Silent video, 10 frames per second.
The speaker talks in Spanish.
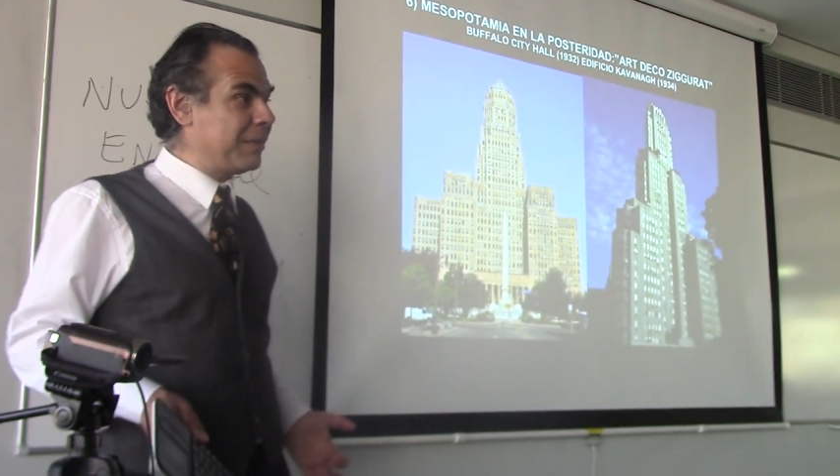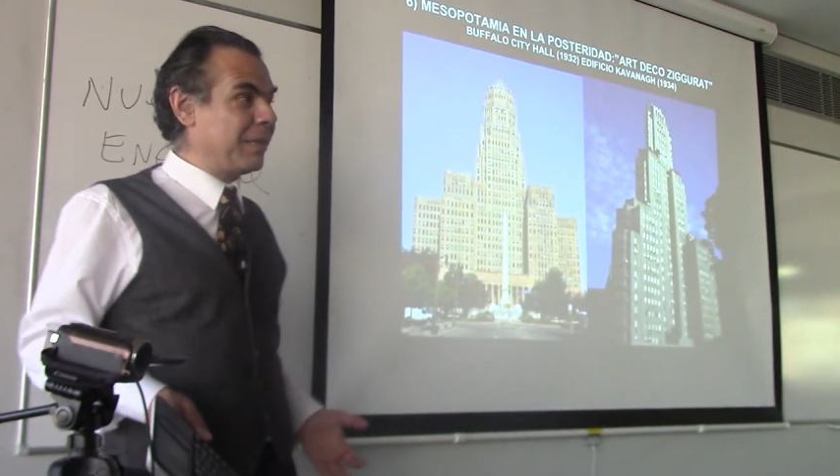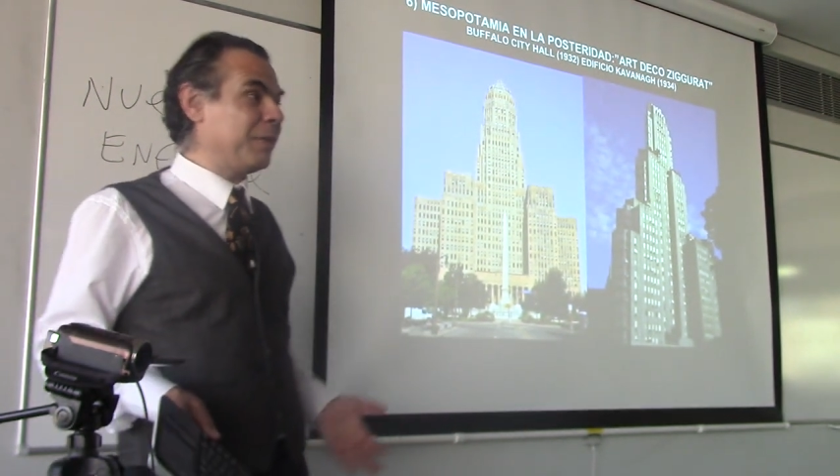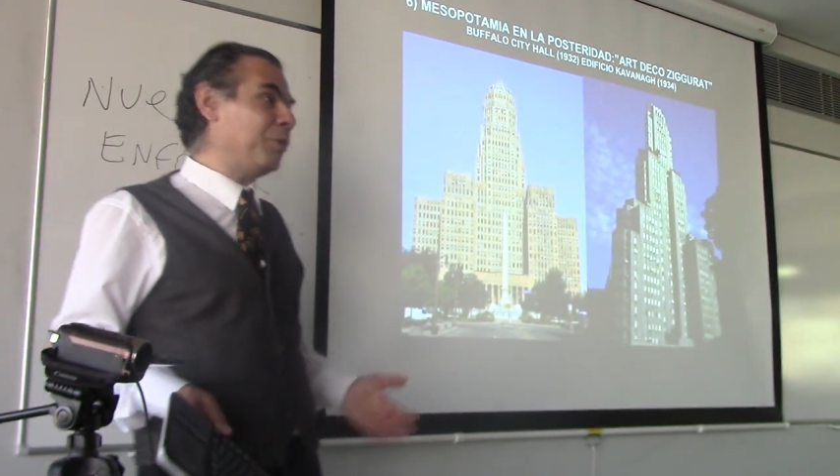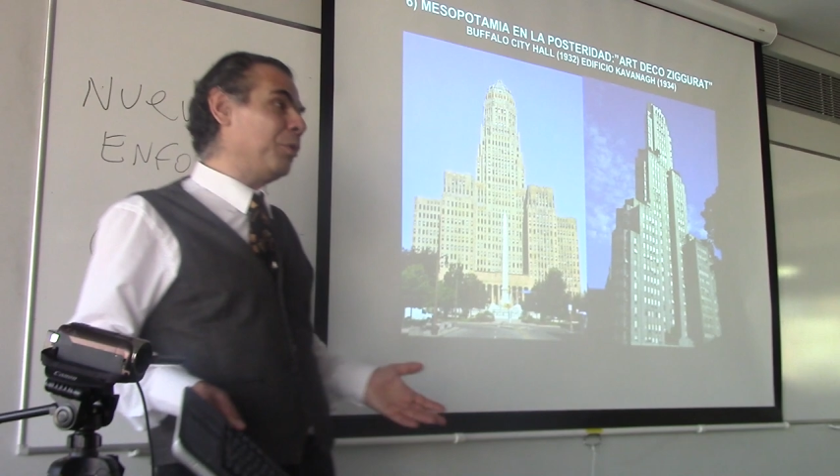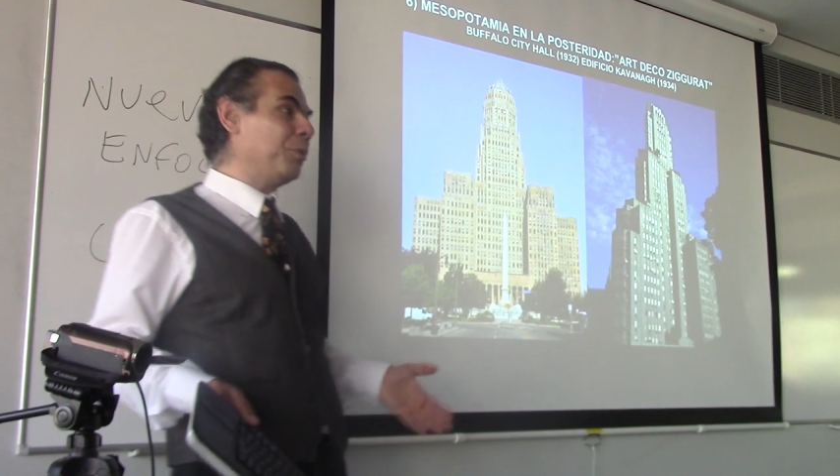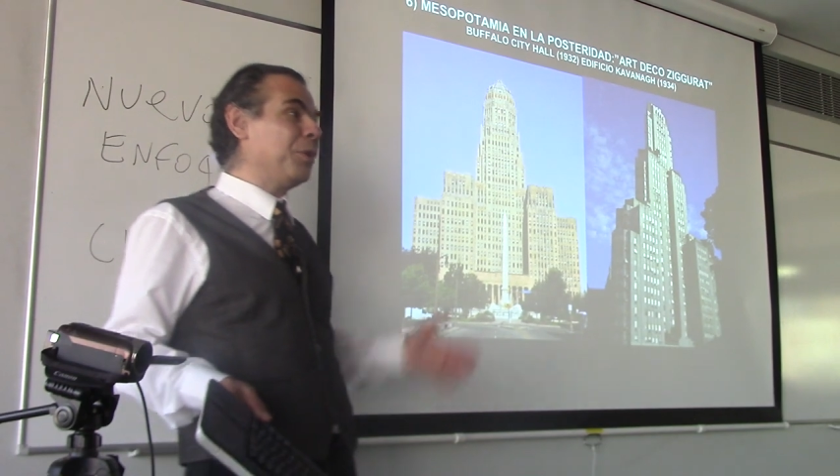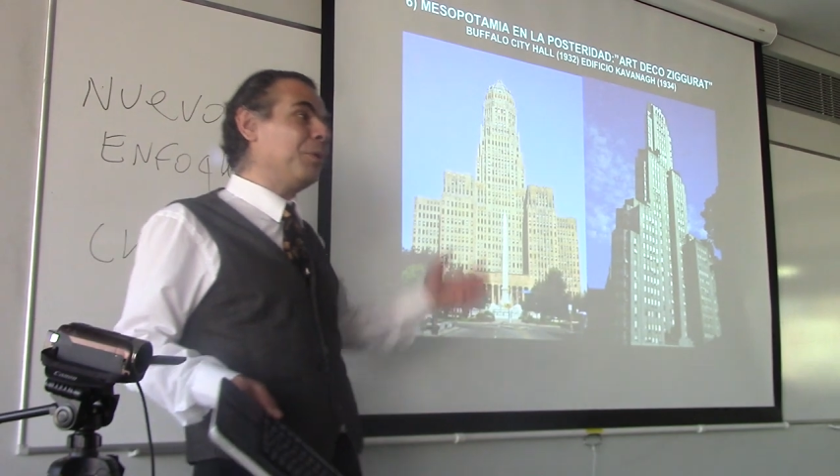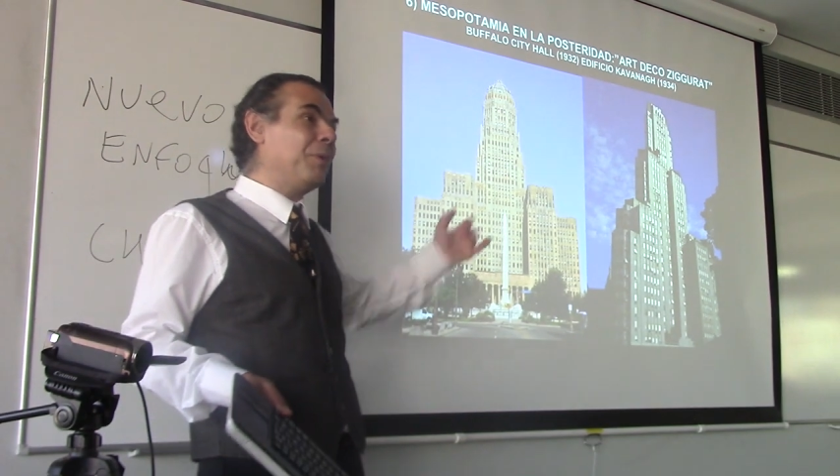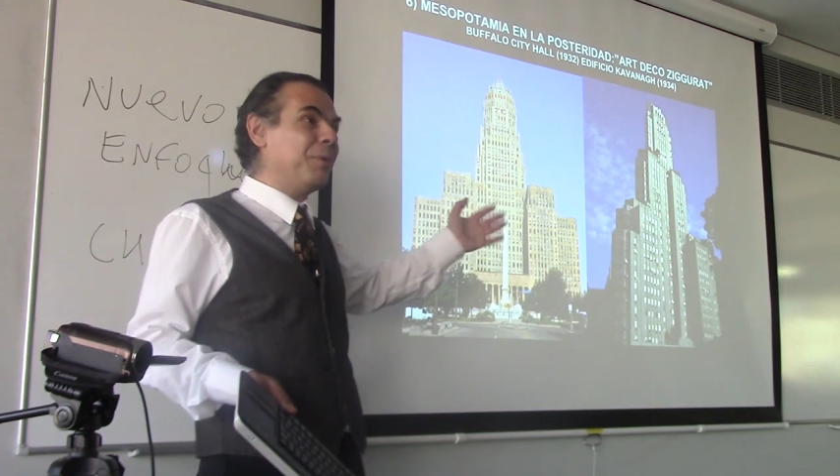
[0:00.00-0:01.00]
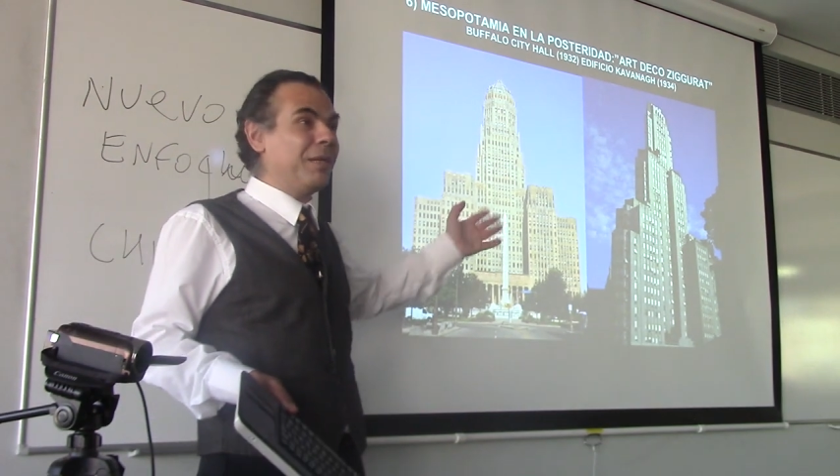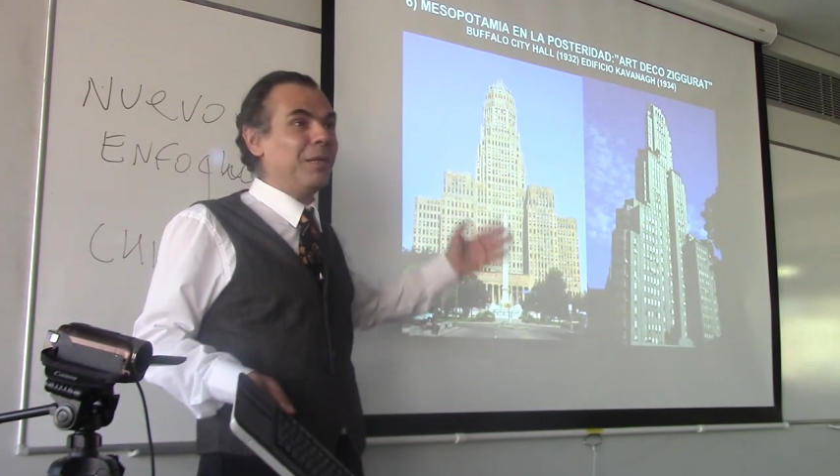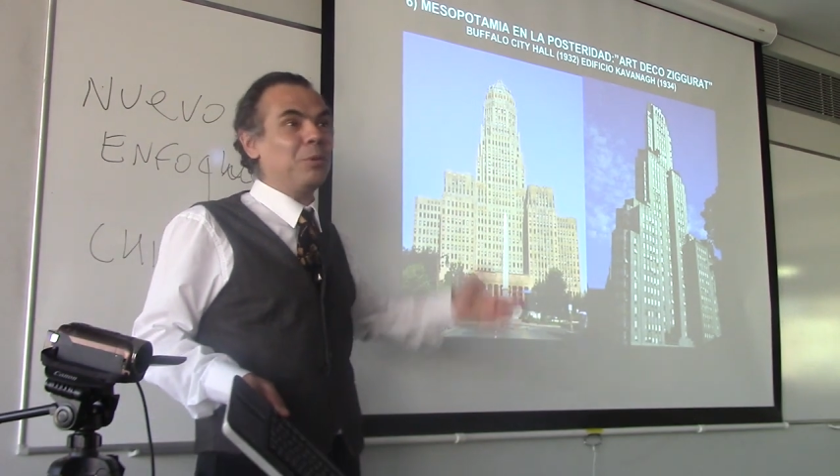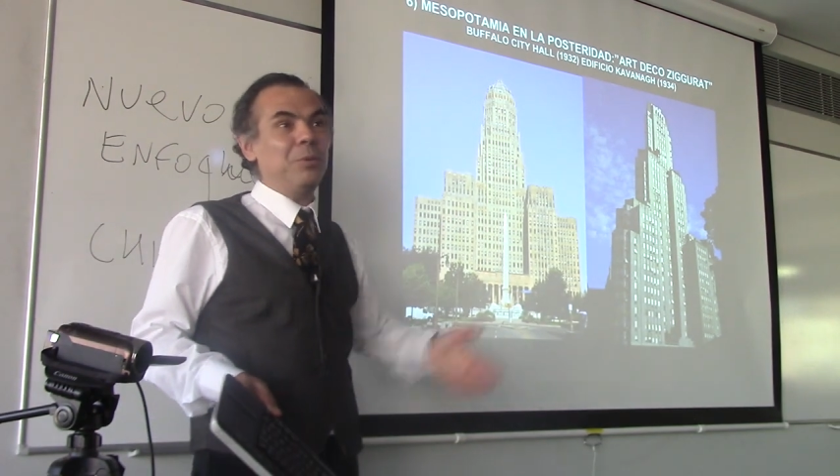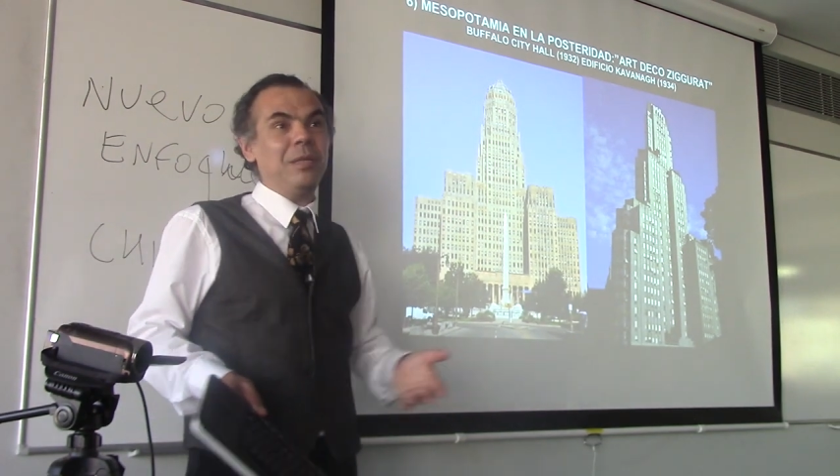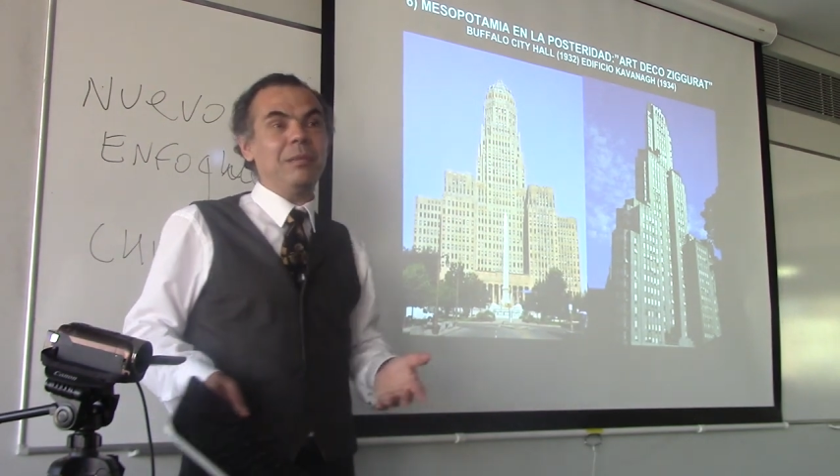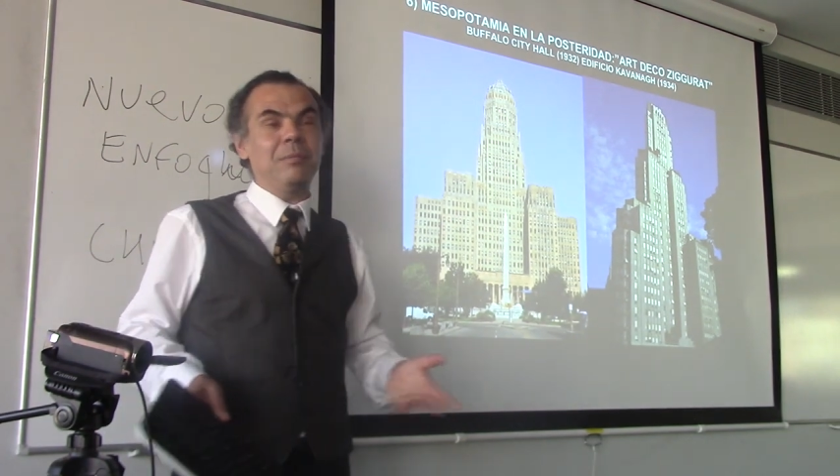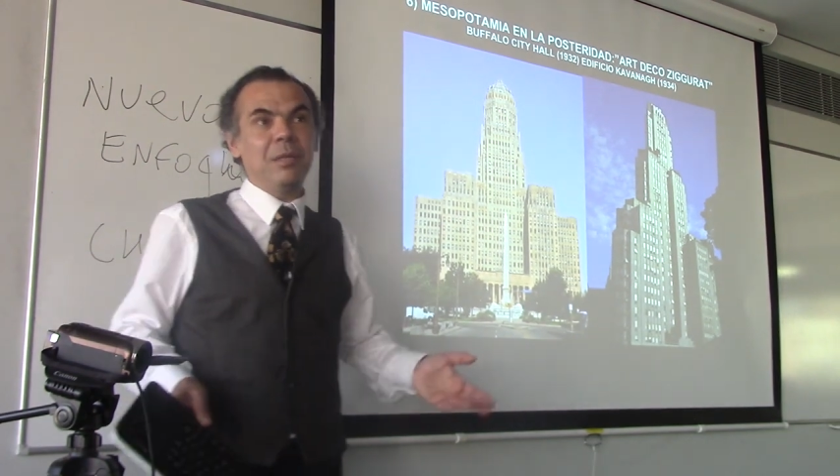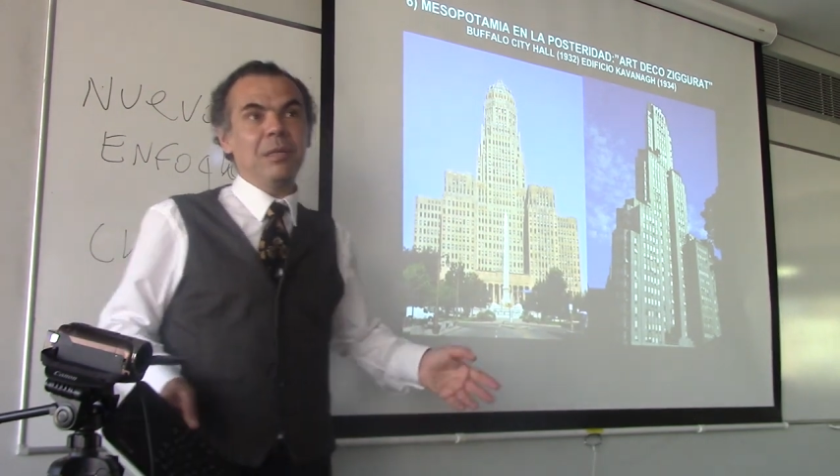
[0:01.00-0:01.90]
Y el que no lo vio lo va a descubrir.